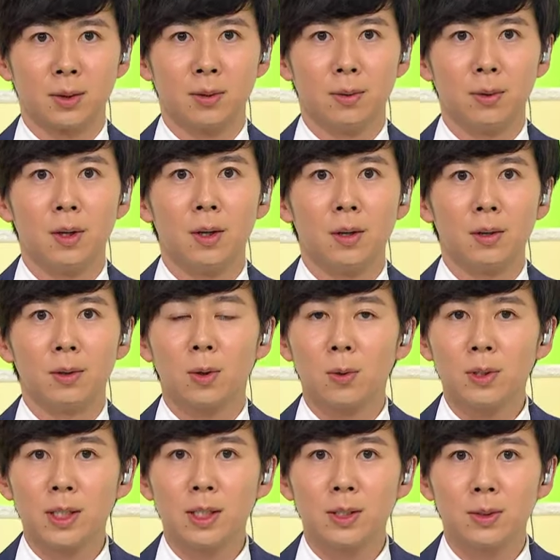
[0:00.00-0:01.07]
今日
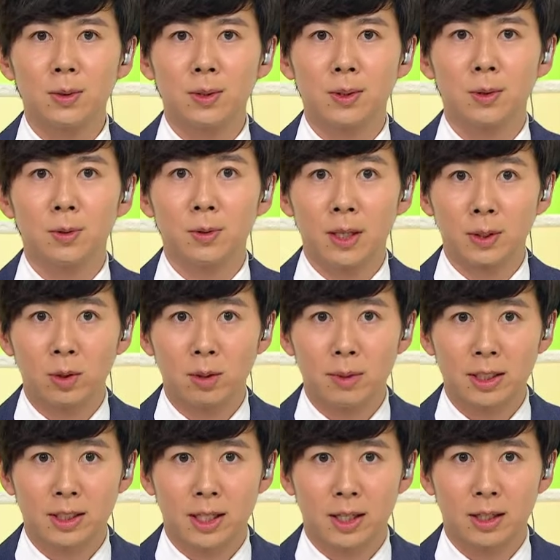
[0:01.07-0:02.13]
当選証書を受け取り
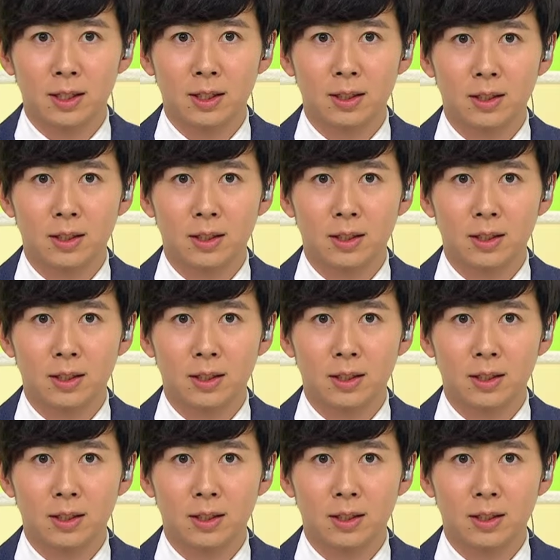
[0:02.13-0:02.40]
ました